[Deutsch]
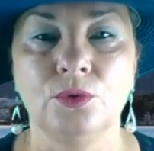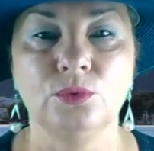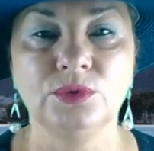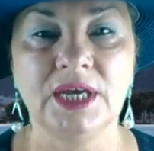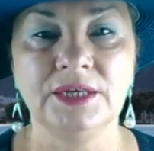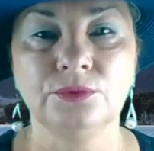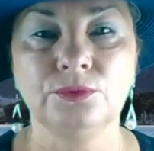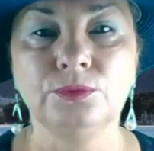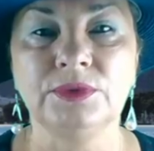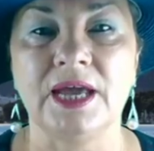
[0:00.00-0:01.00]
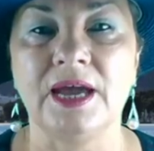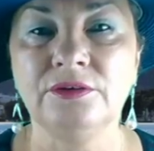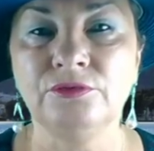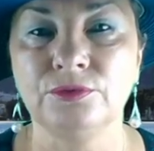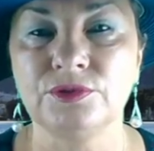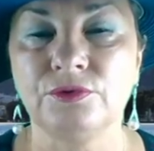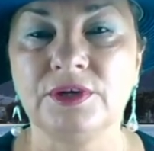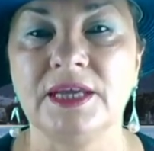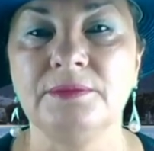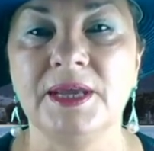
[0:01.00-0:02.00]
oder ein guter Einfluss
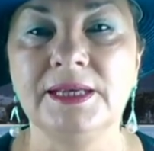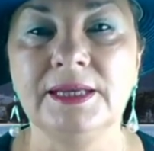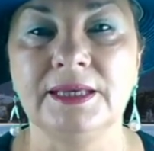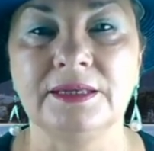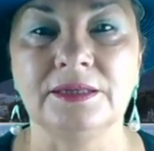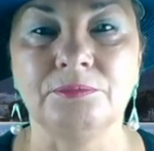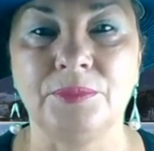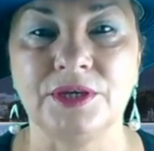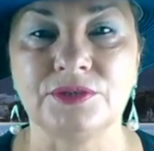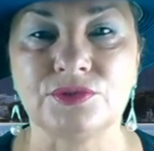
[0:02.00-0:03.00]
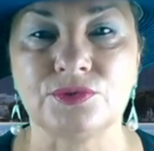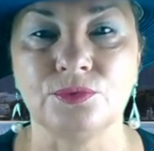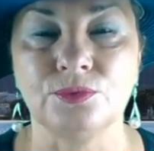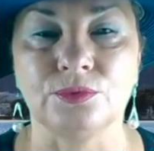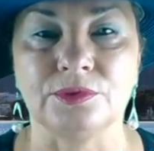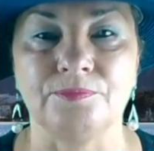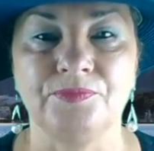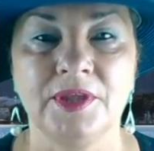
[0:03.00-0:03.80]
von einer männlichen Person.